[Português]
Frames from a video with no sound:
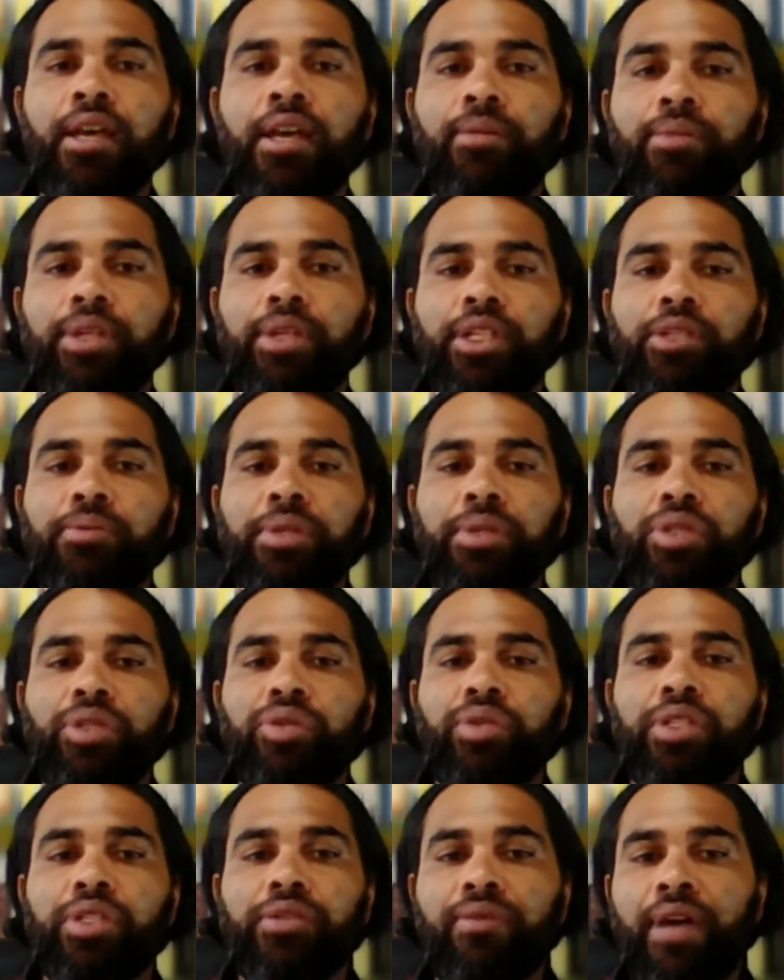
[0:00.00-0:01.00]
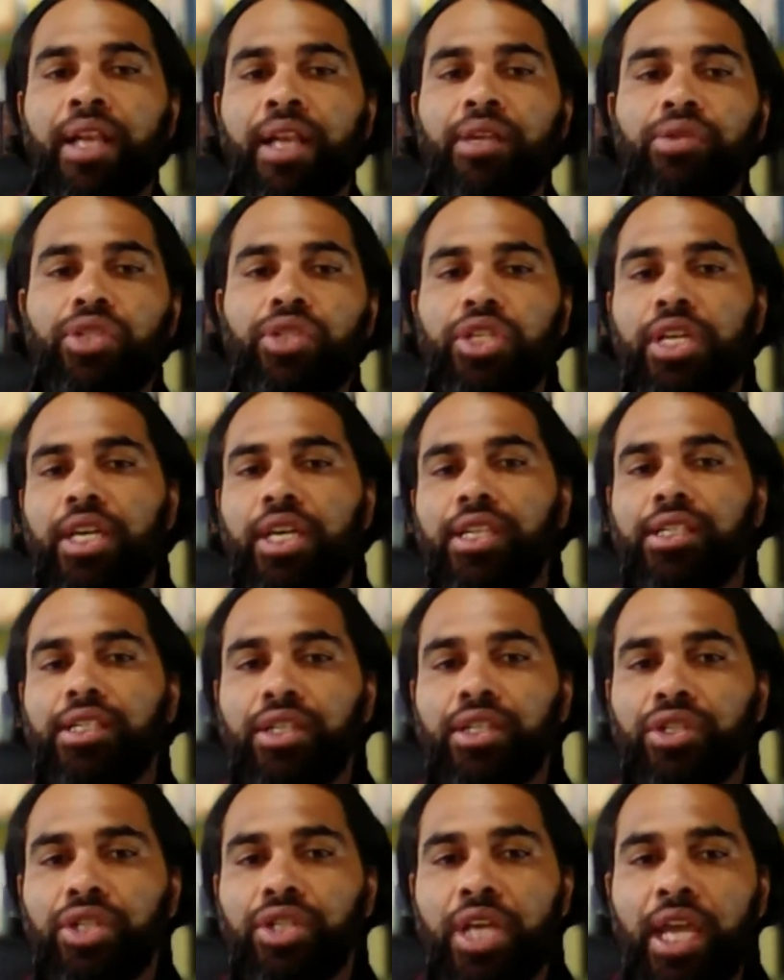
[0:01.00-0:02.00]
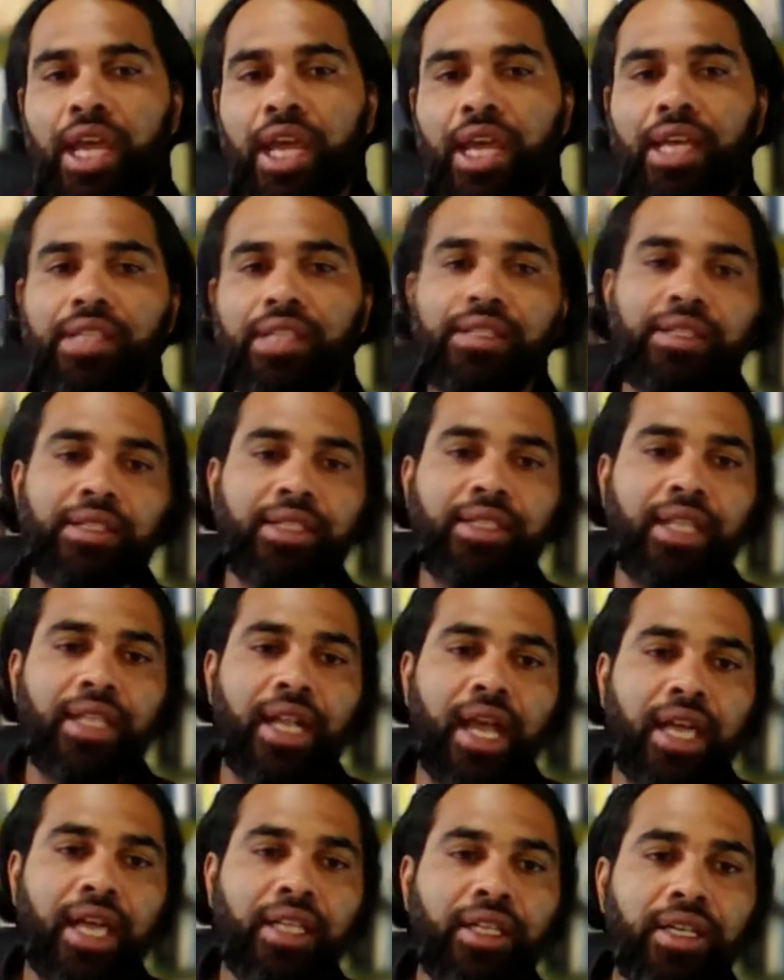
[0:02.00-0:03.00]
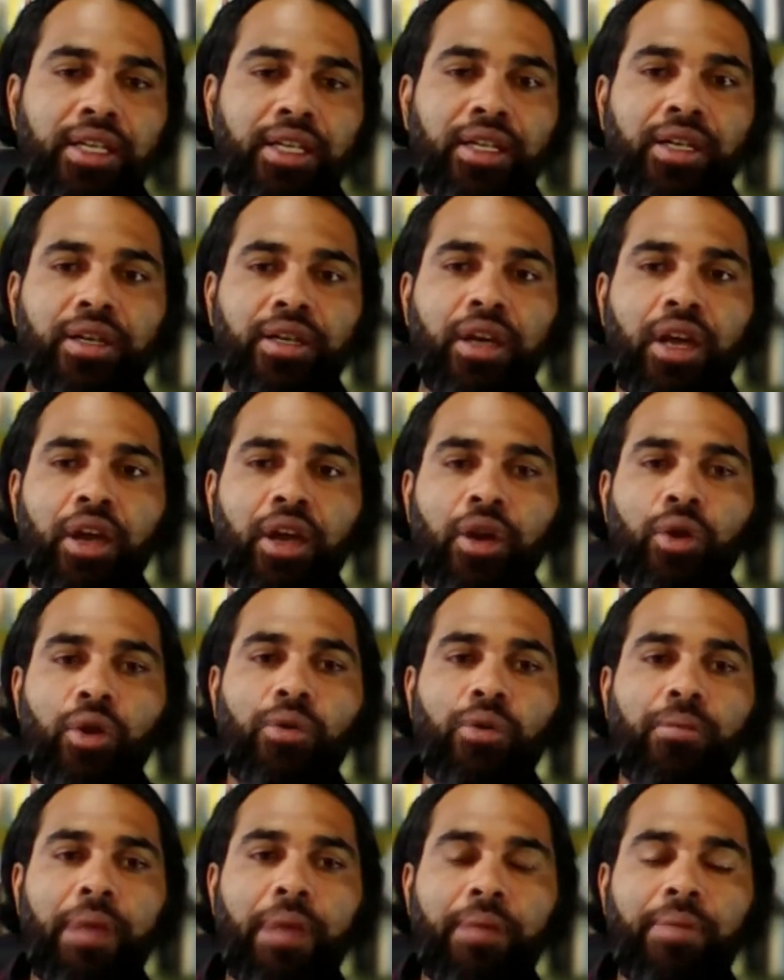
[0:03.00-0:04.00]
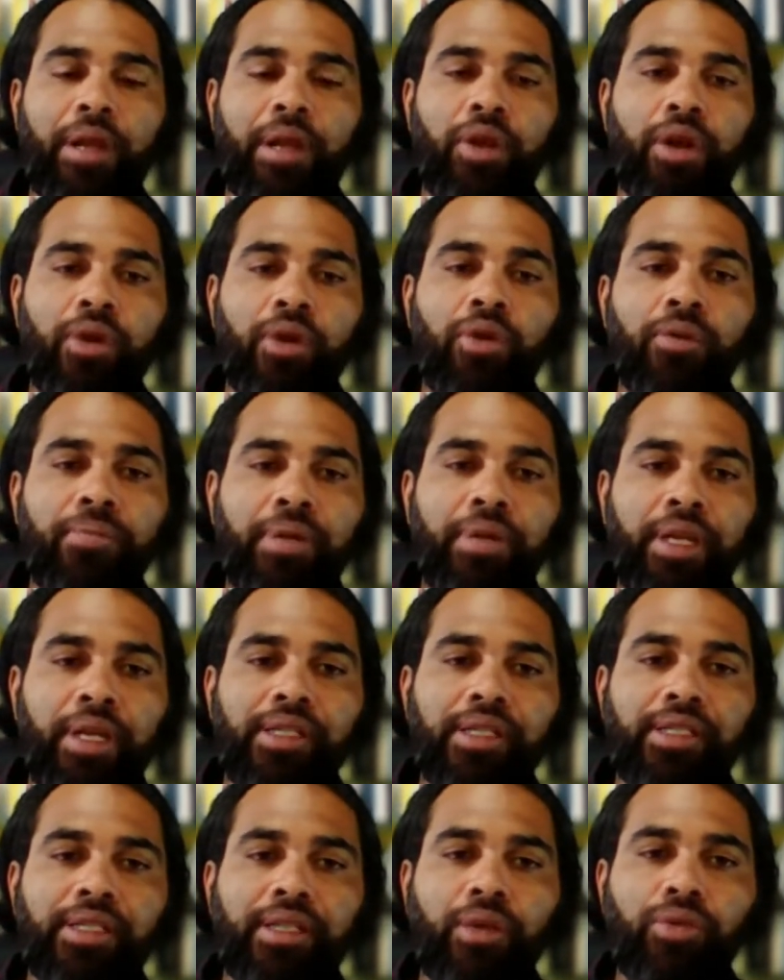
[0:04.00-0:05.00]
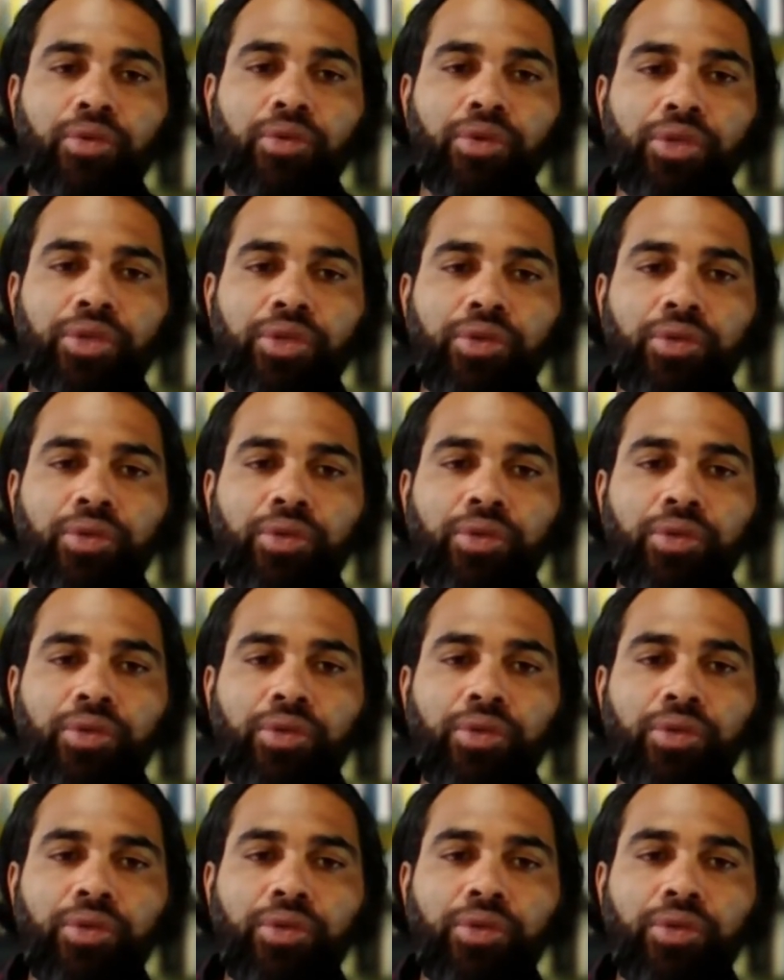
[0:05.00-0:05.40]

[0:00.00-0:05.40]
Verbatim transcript: Muitas pessoas falam de exegese, extrair uma melhor compreensão do,